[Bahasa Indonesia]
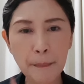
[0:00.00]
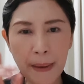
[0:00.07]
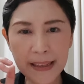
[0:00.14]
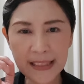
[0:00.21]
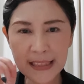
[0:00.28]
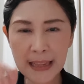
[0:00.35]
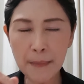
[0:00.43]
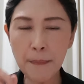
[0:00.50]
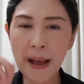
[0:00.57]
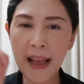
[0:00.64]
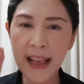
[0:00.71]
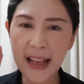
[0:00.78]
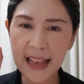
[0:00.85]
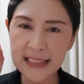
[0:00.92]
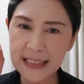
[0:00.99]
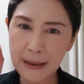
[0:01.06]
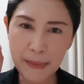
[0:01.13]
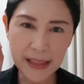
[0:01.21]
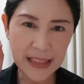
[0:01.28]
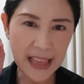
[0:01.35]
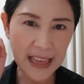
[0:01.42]
pasti pakai
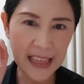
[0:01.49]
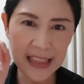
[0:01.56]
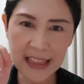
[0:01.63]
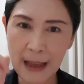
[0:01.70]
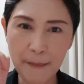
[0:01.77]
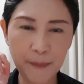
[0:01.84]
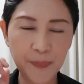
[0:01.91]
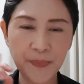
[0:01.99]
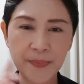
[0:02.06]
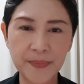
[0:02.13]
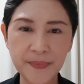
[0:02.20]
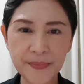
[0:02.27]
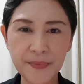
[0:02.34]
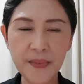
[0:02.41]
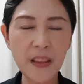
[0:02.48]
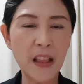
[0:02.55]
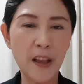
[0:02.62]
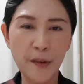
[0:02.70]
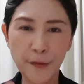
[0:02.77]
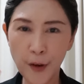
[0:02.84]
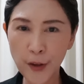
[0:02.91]
kacamata hitam.
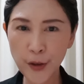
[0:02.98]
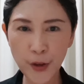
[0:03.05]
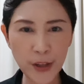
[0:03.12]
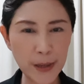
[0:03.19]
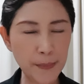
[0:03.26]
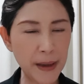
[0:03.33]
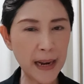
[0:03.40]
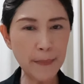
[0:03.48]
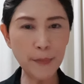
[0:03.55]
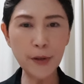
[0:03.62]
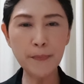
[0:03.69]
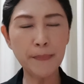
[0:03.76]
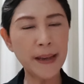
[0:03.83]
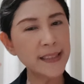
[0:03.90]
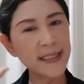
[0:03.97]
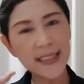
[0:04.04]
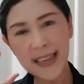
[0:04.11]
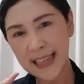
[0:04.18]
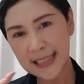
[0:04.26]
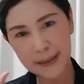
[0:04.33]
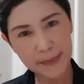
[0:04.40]
Foto dimanapun pasti
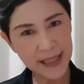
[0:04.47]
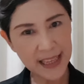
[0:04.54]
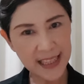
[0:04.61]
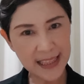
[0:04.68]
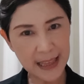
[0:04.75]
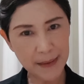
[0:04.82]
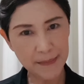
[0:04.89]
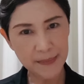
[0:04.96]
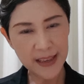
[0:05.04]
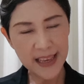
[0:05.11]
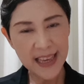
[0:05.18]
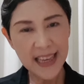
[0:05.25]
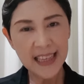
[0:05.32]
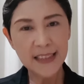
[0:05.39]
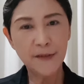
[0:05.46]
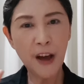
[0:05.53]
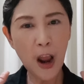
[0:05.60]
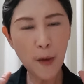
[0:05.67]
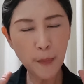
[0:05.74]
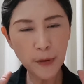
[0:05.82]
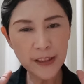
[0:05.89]
kacamata hitam.
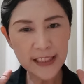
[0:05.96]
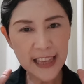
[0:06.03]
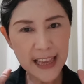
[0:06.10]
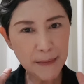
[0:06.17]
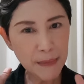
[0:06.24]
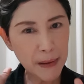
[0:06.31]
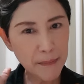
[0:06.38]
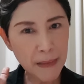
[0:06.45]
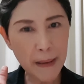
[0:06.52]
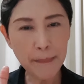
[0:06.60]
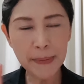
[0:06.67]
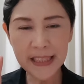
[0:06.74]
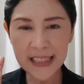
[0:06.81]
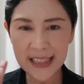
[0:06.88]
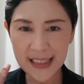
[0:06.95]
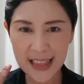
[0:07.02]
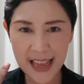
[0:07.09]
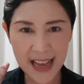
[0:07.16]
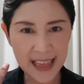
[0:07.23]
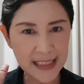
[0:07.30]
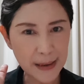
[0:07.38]
Walaupun saya memang
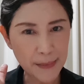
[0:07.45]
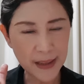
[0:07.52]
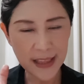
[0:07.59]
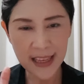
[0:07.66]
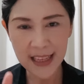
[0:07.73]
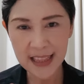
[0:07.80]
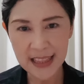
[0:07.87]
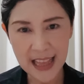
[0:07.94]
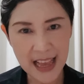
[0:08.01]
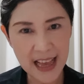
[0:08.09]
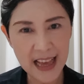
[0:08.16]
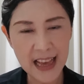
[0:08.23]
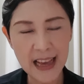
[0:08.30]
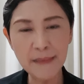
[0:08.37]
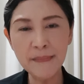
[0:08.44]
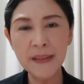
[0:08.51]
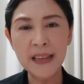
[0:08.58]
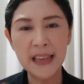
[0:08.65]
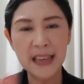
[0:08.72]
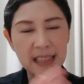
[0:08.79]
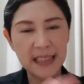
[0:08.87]
pecinta kacamata hitam,
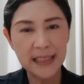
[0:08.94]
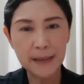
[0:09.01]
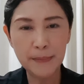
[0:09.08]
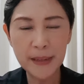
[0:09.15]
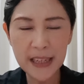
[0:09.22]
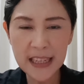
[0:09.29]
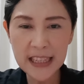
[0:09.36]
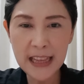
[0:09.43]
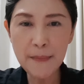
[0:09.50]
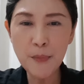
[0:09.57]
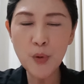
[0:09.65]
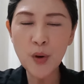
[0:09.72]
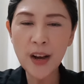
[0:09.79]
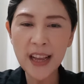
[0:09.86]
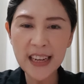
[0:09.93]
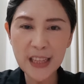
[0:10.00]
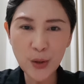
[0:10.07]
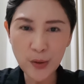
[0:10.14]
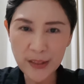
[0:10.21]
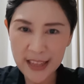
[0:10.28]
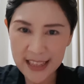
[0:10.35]
sebenarnya bukan
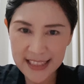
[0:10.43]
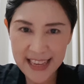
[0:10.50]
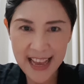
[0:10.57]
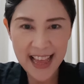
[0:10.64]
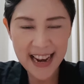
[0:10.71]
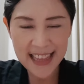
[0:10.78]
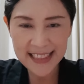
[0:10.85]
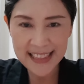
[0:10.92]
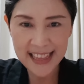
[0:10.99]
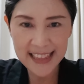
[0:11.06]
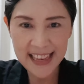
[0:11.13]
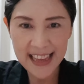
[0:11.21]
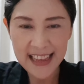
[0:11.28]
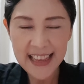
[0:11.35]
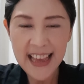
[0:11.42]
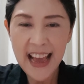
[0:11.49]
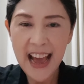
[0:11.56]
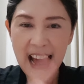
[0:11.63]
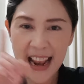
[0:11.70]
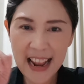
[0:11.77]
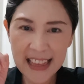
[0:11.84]
itu saja alasannya.
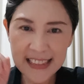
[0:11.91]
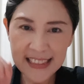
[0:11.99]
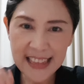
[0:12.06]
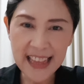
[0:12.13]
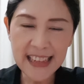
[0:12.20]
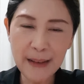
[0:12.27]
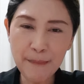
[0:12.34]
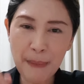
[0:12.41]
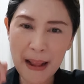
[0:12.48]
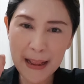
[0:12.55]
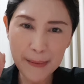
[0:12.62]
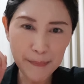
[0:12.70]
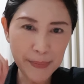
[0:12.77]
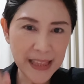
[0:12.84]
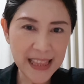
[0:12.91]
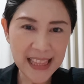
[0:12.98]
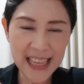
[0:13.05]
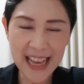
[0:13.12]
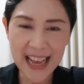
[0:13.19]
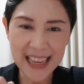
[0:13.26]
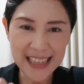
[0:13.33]
Alasan yang paling
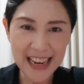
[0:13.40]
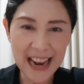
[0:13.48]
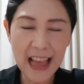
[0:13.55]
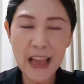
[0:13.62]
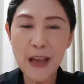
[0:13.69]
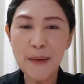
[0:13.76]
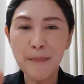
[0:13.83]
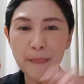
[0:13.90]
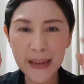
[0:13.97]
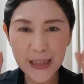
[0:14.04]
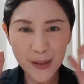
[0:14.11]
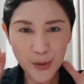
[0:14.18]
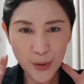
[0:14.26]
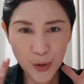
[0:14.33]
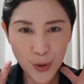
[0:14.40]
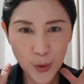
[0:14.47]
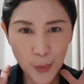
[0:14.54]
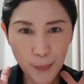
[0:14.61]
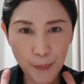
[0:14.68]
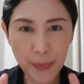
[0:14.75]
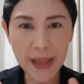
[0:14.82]
penting adalah
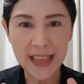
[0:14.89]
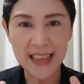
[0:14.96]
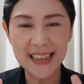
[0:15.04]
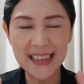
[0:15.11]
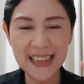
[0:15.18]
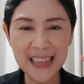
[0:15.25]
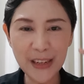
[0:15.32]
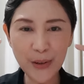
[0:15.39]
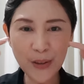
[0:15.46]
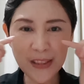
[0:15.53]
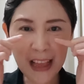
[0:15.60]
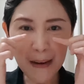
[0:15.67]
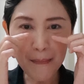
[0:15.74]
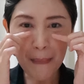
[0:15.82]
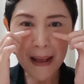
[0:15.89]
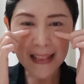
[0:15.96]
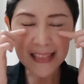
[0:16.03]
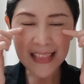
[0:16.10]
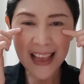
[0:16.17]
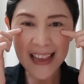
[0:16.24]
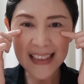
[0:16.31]
menutupi kerutan
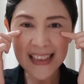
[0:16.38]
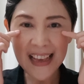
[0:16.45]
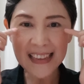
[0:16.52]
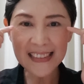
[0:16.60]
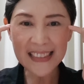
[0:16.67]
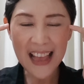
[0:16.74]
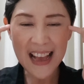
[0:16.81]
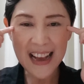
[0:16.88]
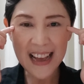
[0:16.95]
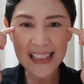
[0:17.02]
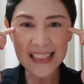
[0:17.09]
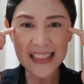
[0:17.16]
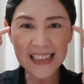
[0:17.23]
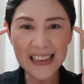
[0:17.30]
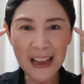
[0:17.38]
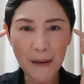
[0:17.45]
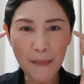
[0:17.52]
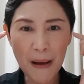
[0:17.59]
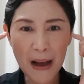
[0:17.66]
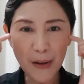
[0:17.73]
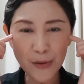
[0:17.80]
mata yang sangat
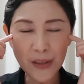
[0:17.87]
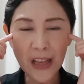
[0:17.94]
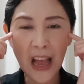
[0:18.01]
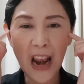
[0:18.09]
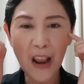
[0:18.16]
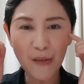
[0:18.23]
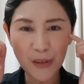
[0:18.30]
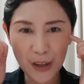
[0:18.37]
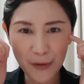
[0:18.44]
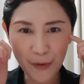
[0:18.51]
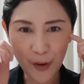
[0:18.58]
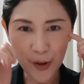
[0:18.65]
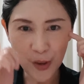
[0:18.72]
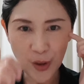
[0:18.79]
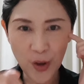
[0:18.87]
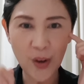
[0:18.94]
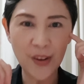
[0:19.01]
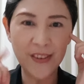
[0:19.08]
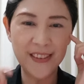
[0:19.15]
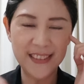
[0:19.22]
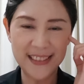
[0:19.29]
tidak bagus kalau
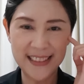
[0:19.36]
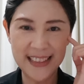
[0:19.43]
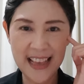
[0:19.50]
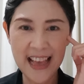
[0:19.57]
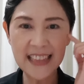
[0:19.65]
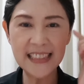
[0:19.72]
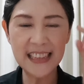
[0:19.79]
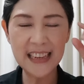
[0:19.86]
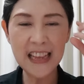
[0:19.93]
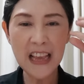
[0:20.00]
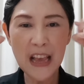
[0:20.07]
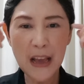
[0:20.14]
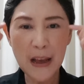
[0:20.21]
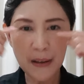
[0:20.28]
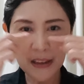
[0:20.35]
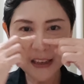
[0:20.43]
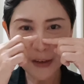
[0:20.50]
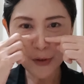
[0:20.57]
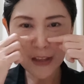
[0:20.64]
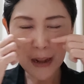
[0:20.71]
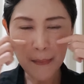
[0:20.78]
difoto ya jadi
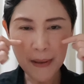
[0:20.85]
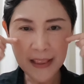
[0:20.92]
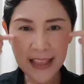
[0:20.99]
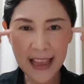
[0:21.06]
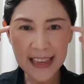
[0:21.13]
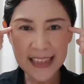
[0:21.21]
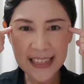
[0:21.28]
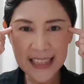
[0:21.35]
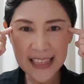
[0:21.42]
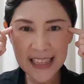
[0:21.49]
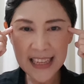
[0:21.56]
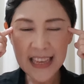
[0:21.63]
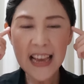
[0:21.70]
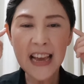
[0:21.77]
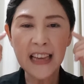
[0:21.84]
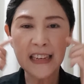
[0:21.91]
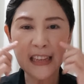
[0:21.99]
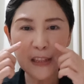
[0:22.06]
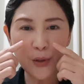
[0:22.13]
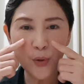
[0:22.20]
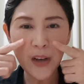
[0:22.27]
kerutan mata ini
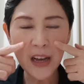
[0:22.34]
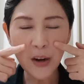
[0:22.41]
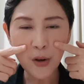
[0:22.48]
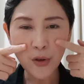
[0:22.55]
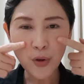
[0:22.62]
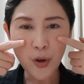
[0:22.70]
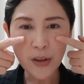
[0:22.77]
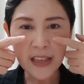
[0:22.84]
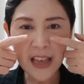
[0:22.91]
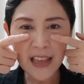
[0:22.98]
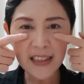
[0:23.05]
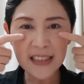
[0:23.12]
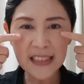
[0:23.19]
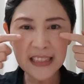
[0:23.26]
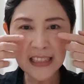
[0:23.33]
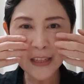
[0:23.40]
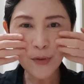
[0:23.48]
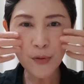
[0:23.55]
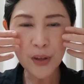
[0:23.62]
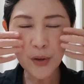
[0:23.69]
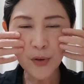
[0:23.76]
dan juga rontoknya di sini
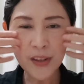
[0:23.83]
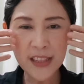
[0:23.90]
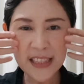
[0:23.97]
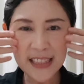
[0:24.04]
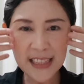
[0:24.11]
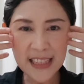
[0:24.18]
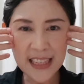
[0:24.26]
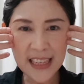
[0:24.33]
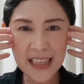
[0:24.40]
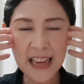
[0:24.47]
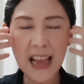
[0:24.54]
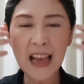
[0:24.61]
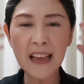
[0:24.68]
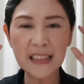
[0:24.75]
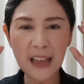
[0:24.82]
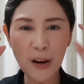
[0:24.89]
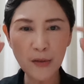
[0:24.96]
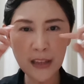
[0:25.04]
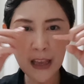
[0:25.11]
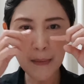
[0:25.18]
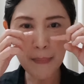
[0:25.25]
kulit-kulit di sini nah
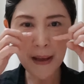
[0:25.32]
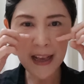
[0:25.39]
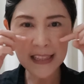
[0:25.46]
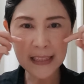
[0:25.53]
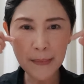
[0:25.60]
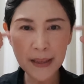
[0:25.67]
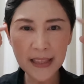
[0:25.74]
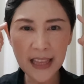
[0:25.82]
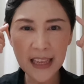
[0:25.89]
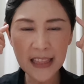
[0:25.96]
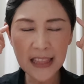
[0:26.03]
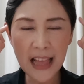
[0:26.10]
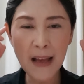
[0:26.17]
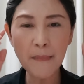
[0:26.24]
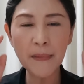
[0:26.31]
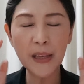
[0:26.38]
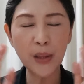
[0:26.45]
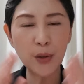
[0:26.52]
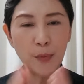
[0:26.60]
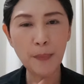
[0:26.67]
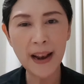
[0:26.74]
kalau saya pakai kacamata hitam
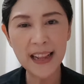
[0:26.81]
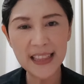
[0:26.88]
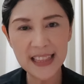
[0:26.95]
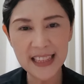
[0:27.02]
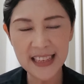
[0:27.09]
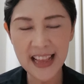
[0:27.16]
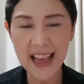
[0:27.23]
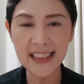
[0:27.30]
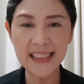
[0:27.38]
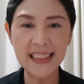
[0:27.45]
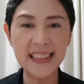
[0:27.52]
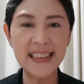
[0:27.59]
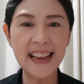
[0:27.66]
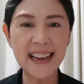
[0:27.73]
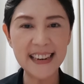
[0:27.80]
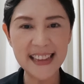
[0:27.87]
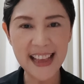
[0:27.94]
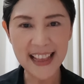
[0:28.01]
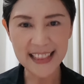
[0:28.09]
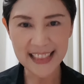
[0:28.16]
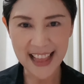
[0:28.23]
itu paling tidak tidak
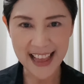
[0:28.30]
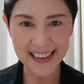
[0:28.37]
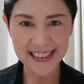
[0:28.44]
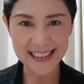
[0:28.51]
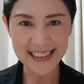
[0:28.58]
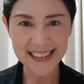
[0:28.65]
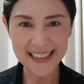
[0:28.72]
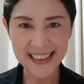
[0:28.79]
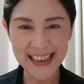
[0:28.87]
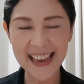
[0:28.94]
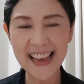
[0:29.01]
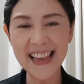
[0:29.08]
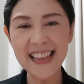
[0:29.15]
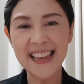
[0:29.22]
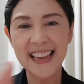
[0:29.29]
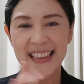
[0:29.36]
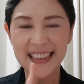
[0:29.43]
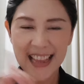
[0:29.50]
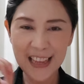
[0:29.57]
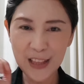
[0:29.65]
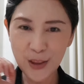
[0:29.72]
kelihatan ya
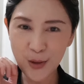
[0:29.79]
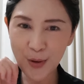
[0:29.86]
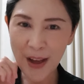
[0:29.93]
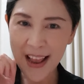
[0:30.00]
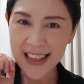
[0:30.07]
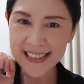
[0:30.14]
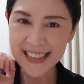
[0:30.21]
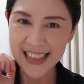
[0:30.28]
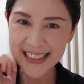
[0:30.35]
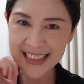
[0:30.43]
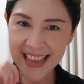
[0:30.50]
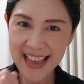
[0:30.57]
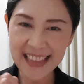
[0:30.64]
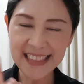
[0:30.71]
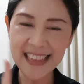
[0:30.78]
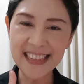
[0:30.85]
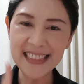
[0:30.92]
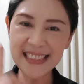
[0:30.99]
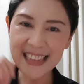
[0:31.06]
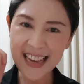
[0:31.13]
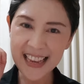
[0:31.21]
nah itu alasannya
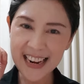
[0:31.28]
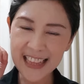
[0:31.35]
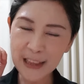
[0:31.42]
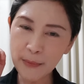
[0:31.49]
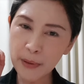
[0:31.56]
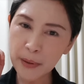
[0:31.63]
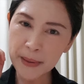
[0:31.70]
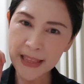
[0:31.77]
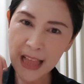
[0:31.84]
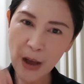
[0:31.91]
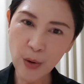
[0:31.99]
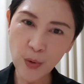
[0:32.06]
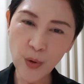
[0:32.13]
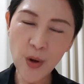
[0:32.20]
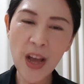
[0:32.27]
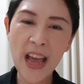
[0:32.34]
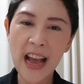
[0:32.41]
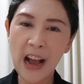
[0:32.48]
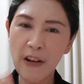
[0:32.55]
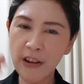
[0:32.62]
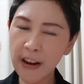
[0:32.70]
jadi sekarang teman-teman tahu
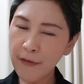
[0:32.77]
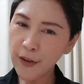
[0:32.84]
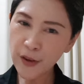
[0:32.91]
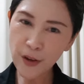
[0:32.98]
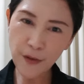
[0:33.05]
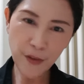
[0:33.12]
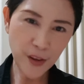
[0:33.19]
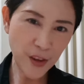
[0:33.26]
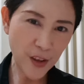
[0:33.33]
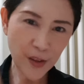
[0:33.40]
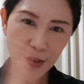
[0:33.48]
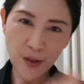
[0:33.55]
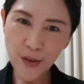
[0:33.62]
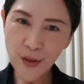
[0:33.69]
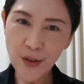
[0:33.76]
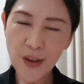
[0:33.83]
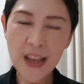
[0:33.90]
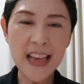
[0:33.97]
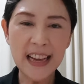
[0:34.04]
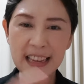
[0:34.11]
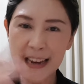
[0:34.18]
kalau lihat foto-foto dulu
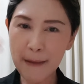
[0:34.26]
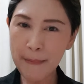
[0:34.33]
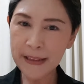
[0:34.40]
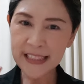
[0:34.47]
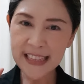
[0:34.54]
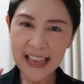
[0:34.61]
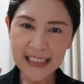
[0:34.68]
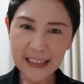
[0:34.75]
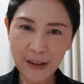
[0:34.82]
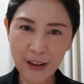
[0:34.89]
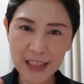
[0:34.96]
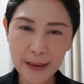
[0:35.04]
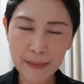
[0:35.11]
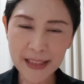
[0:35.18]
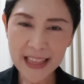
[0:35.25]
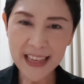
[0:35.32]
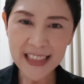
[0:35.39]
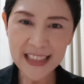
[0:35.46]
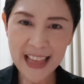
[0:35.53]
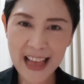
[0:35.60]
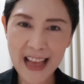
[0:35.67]
kenapa siang selalu kacamata
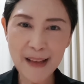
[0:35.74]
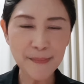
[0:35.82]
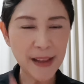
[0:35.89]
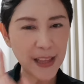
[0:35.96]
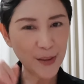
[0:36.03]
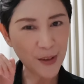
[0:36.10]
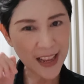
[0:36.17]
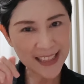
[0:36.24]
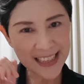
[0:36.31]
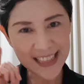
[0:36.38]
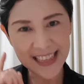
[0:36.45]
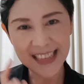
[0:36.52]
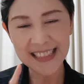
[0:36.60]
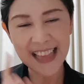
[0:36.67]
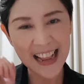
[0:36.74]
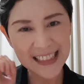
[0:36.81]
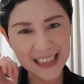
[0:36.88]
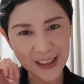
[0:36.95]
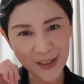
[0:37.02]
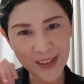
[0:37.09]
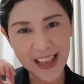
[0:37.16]
hitam nah itu alasannya salah
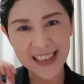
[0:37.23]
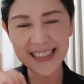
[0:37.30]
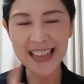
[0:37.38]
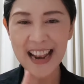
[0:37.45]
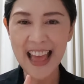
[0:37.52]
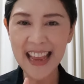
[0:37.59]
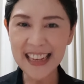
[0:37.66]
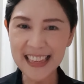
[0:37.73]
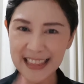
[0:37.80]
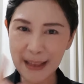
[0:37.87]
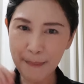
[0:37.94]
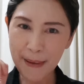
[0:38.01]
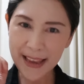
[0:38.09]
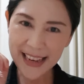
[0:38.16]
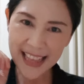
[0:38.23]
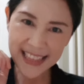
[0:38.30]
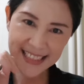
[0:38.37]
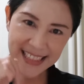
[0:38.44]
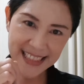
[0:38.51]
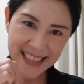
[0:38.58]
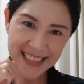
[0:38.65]
satunya selain kita pengen
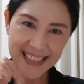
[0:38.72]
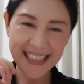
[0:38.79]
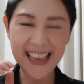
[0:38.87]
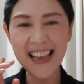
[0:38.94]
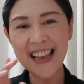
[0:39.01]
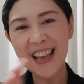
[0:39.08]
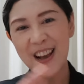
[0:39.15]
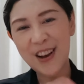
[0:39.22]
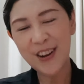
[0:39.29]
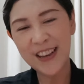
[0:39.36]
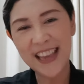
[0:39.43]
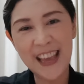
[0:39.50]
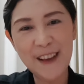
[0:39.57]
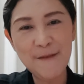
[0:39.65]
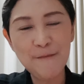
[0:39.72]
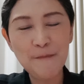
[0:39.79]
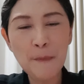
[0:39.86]
action ya oke